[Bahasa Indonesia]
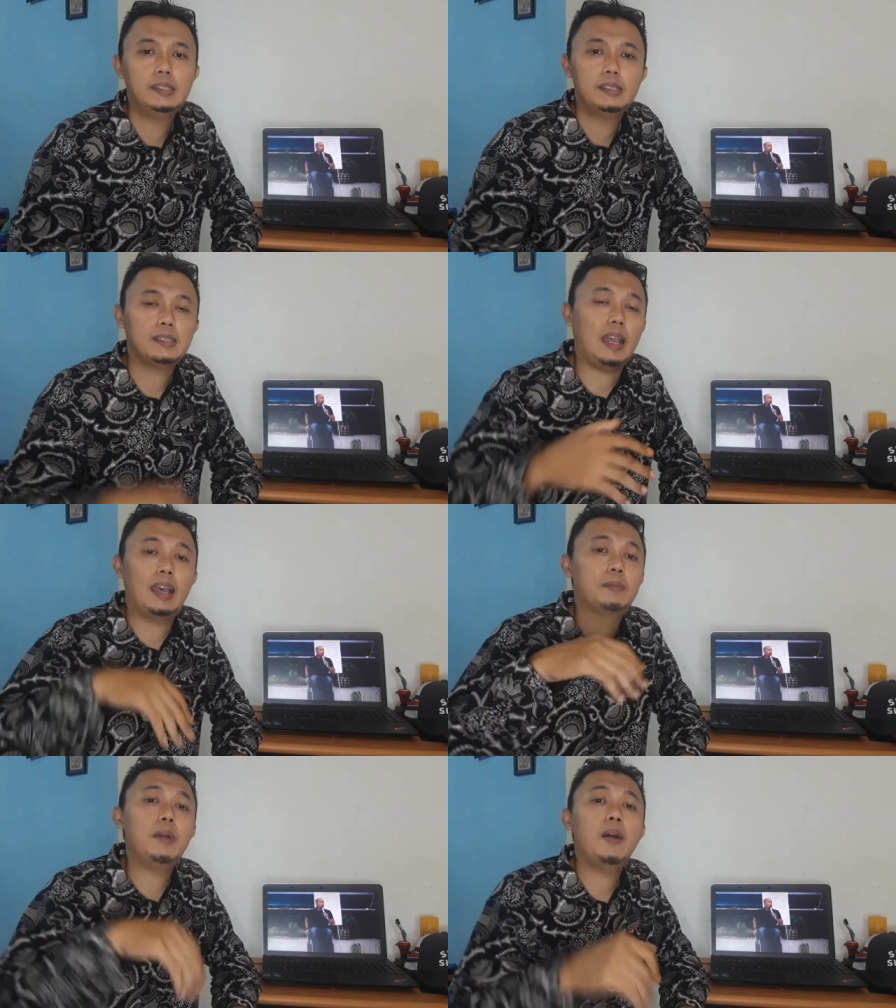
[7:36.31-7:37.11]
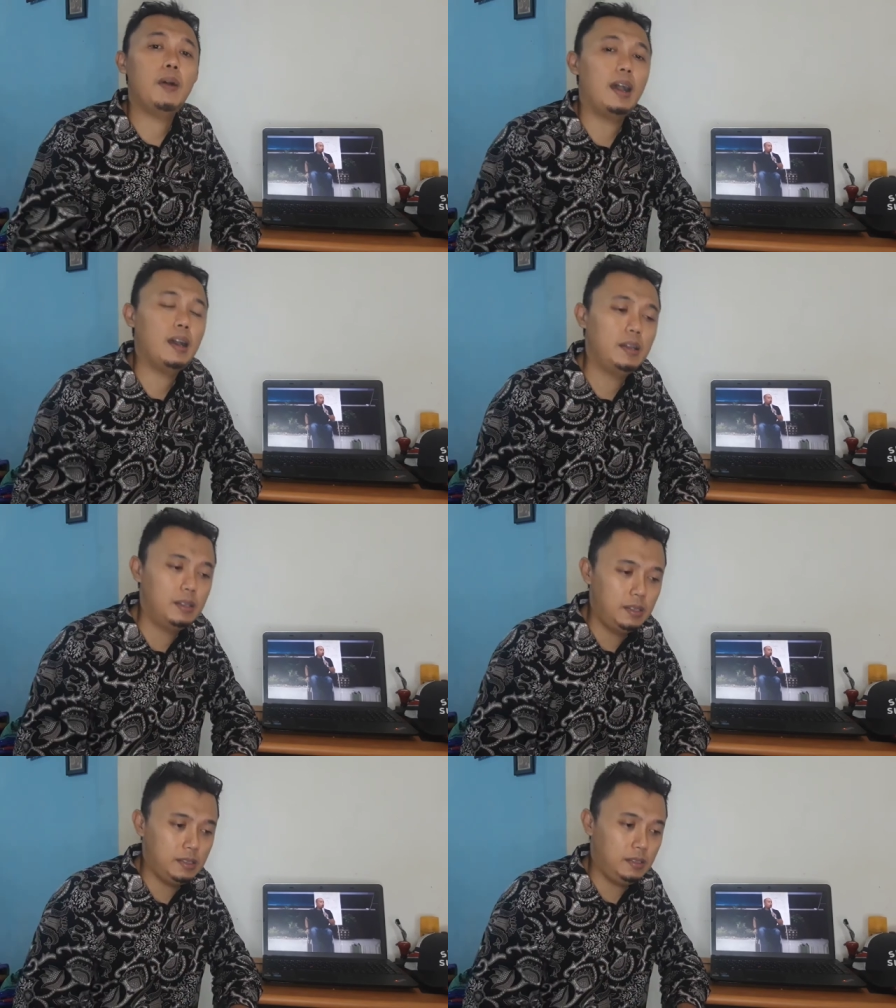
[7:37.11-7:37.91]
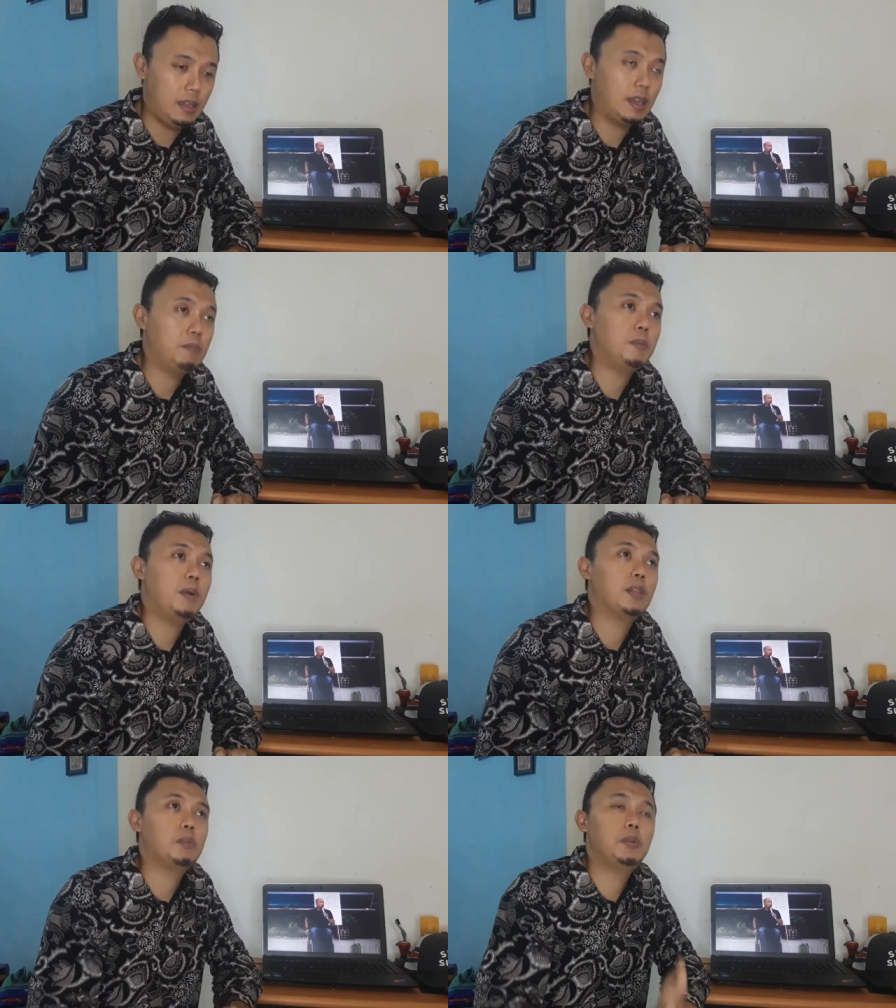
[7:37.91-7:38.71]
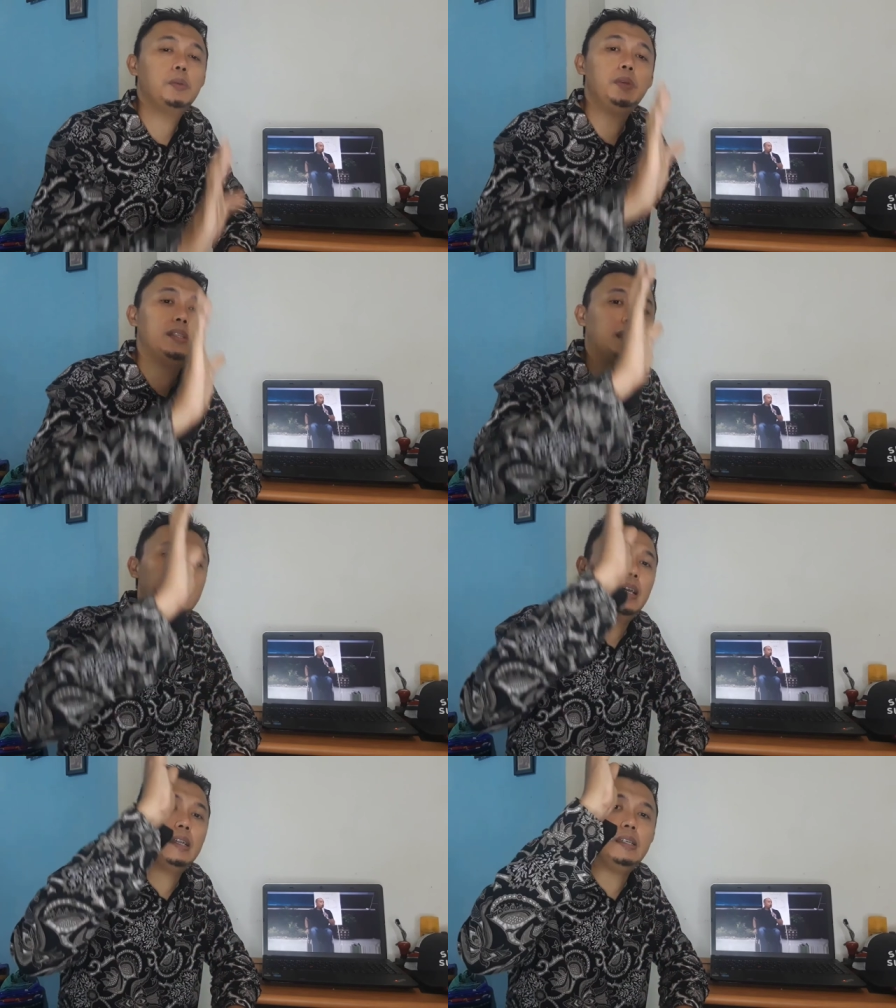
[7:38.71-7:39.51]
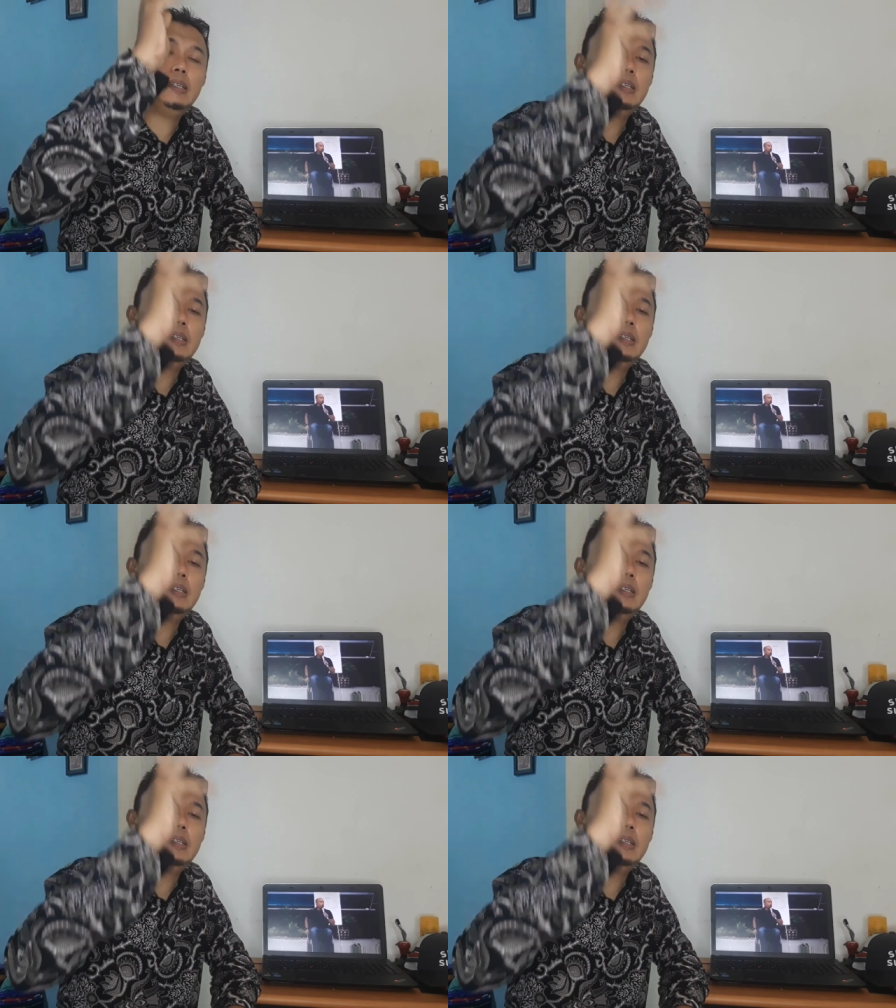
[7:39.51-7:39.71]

sangat bawah, dia akan memantul lebih tinggi lagi.